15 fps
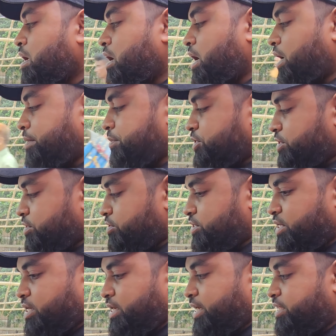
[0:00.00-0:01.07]
আর বিষয়টা
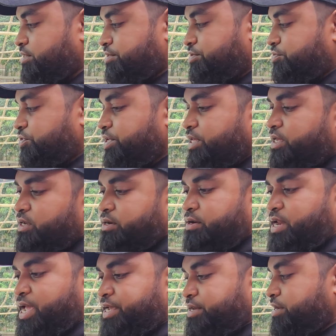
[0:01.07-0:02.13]
হচ্ছে এই থ্রি
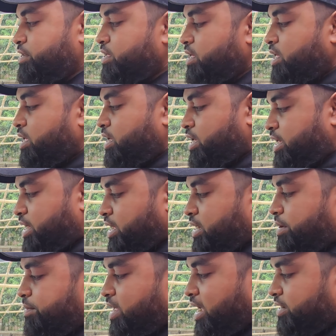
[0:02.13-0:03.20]
নাইন এখানে
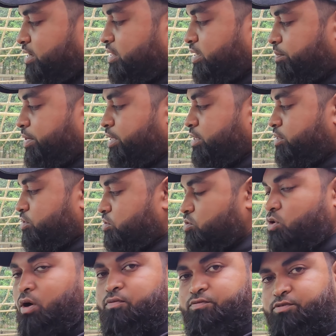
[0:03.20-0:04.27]
আমার হাতটা থাকবে
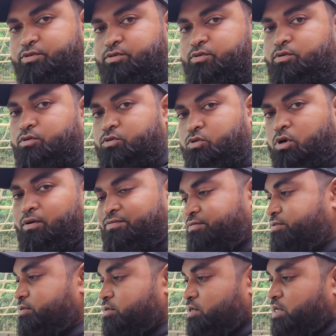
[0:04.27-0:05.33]
সফট সফট
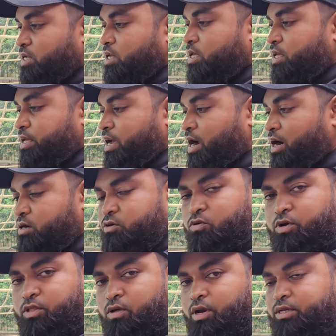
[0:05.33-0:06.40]
হার্ড
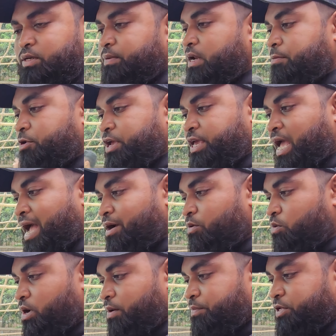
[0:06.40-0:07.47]
করে ধরা যাবে না এবং এই
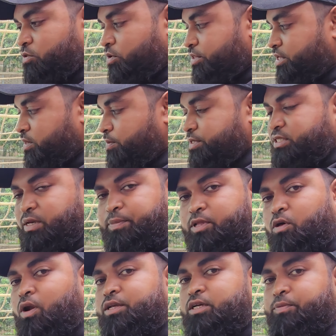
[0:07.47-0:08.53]
আঙুলটা ভিতরের দিকে চেপে
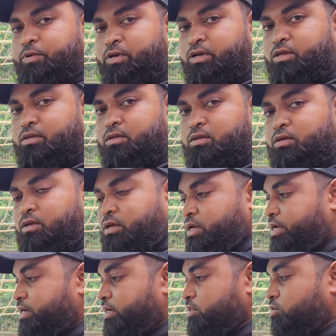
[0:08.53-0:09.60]
ধরা যাবে না
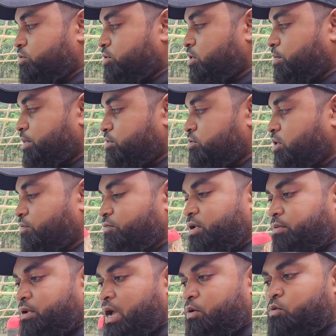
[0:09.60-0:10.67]
এটাকে ধরতে হবে সফটলি
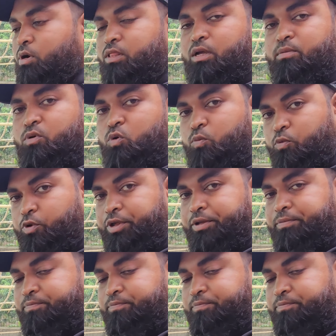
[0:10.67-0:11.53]
এবং আঙুলটা থাকবে উপরে